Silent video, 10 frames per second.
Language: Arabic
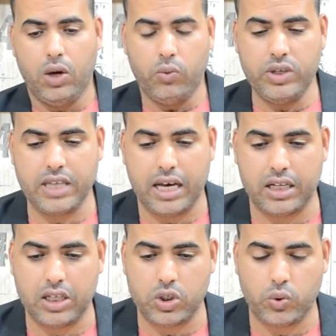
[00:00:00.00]

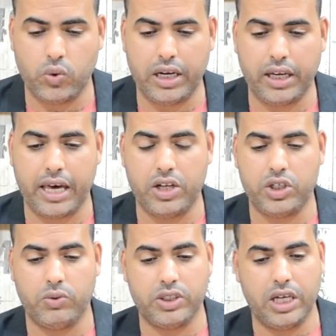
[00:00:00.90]
وزاره الشؤون
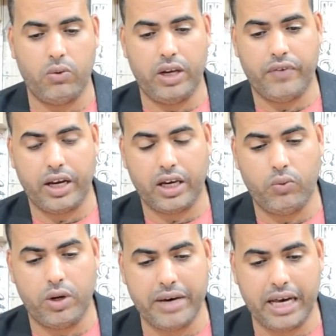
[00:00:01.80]
الخارجيه والتعاون الافريقي
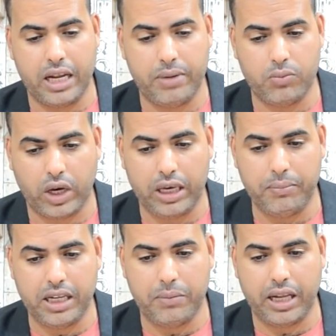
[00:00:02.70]
والمغاربه
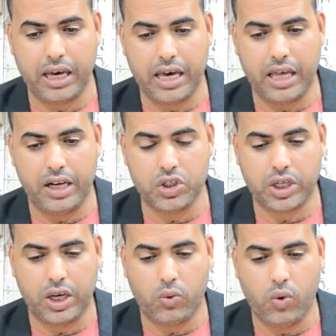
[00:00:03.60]
المقيمين بالخارج
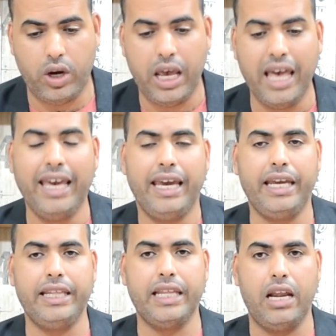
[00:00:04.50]
كيقول
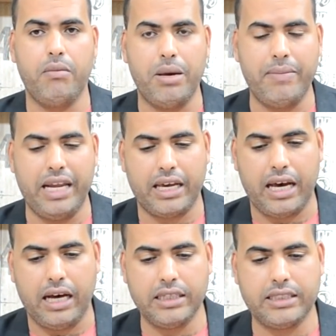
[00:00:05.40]
ان
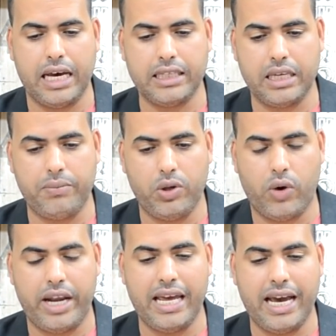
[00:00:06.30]
المملكه
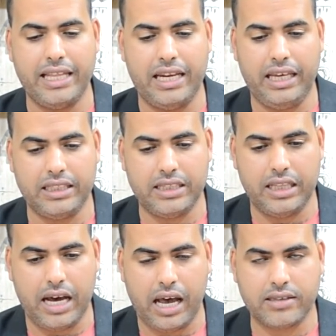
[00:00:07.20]
تعتبر ان هذا
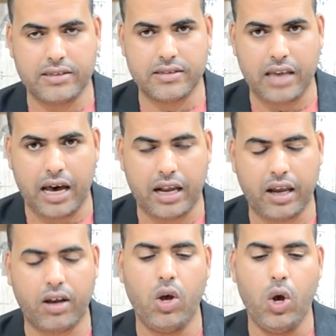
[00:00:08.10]
الاعتداء
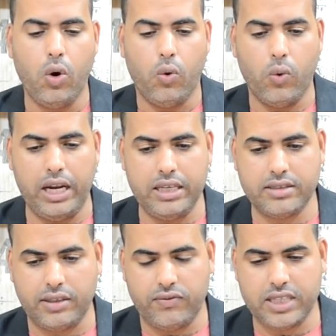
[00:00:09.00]
الصارخ
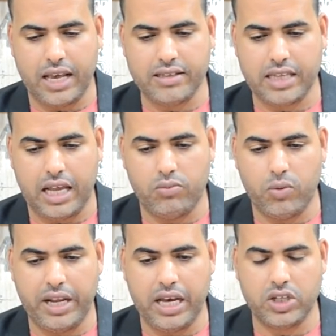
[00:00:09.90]
والاستفزاز
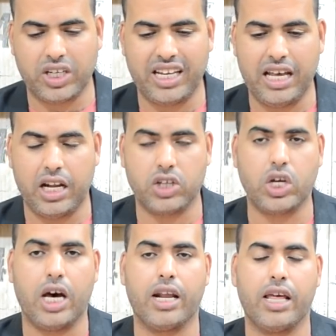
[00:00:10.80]
الممنهج خلال
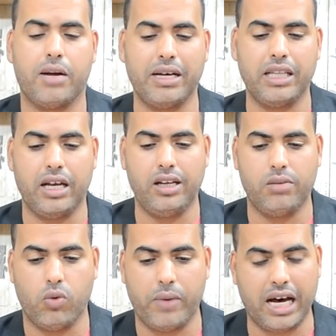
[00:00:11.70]
شهر رمضان
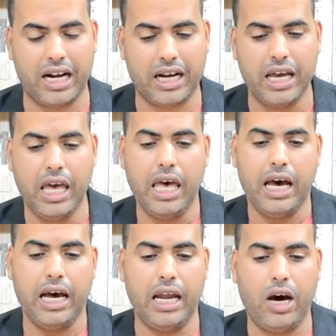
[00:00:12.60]
المبارك
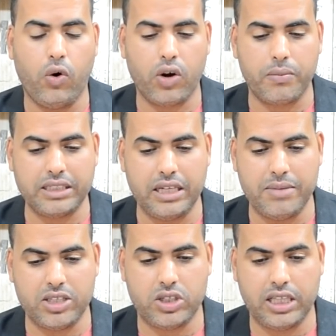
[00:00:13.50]
على حرمة
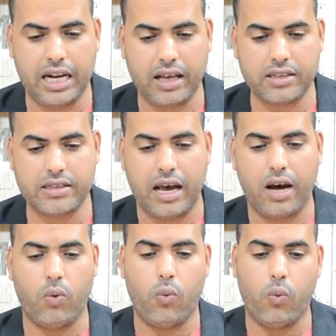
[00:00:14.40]
المسجد
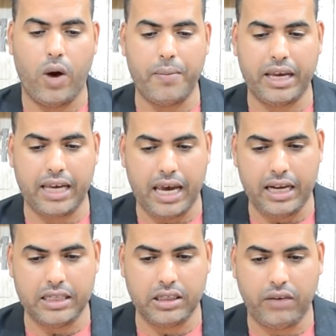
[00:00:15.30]
الأقصى
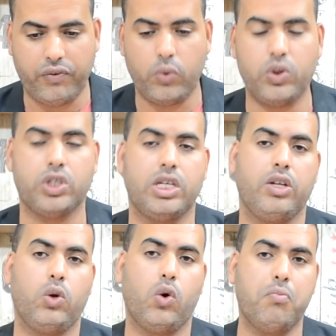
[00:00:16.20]
ومكانته في وجدان
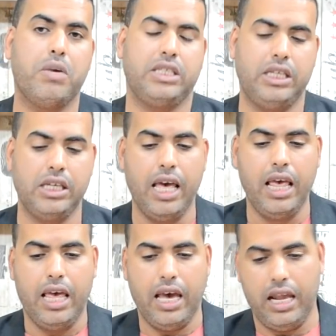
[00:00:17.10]
الأمة
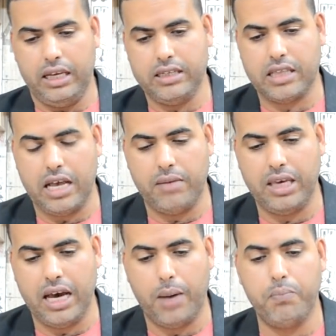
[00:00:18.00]

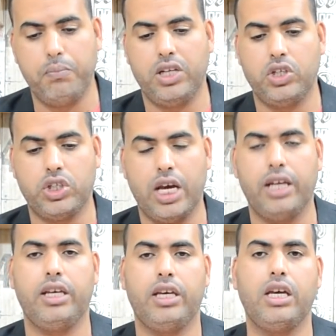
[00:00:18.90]
الإسلامية من
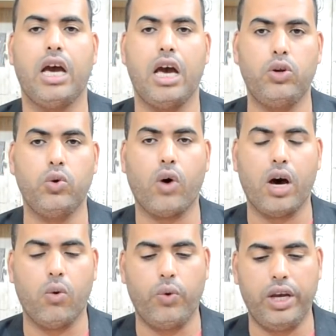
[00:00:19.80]
شأنه أن
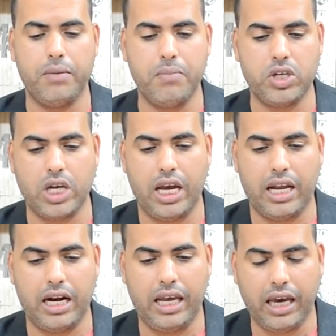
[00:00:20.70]
يقوي
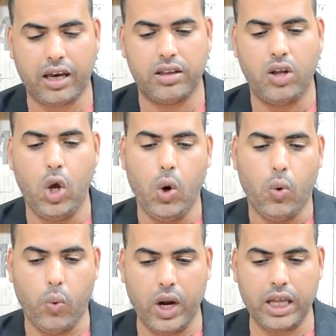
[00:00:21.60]
مشاعر الحقد
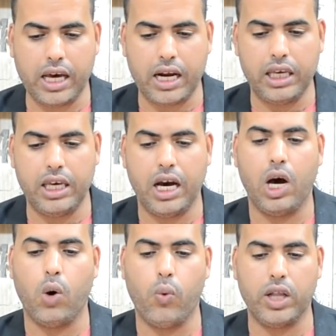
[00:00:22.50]
والكراهية
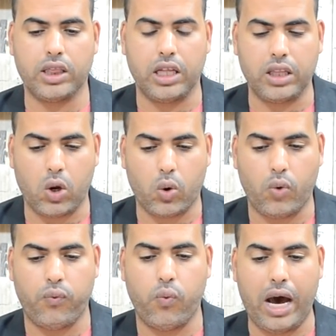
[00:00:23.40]

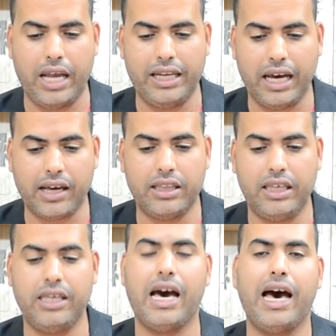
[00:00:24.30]
والتطرف وأن
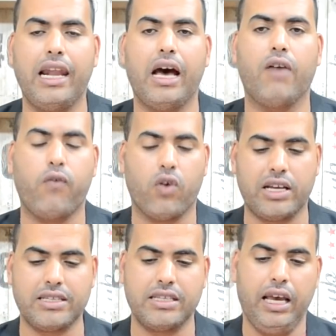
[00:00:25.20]
يقضي على
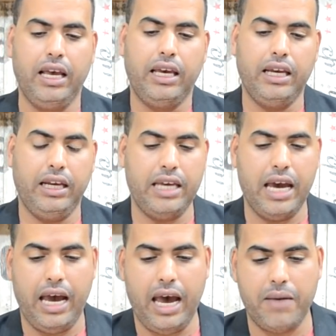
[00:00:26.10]
فرص
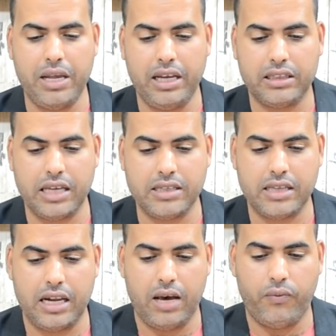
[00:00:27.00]
إحياء عملية
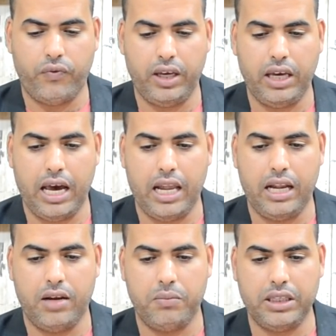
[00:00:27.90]
السلام في
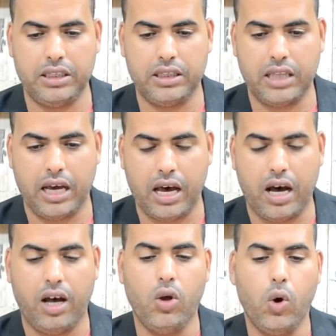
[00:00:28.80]

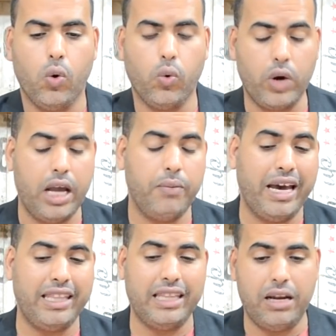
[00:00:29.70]
المنطقة وقال
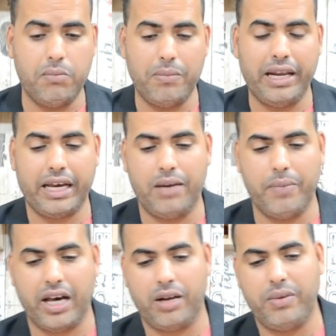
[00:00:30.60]
بأن المملكة
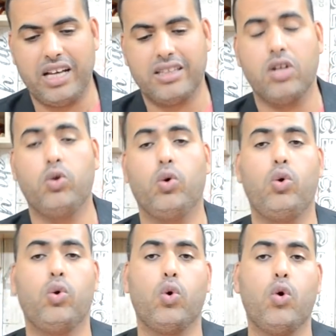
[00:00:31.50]
المغربية تدعو
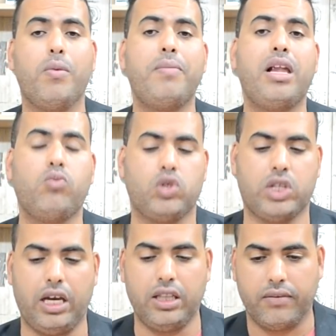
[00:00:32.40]
الأمم
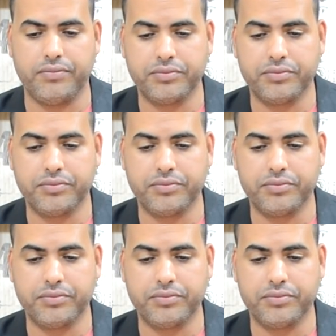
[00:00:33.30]
المتحدة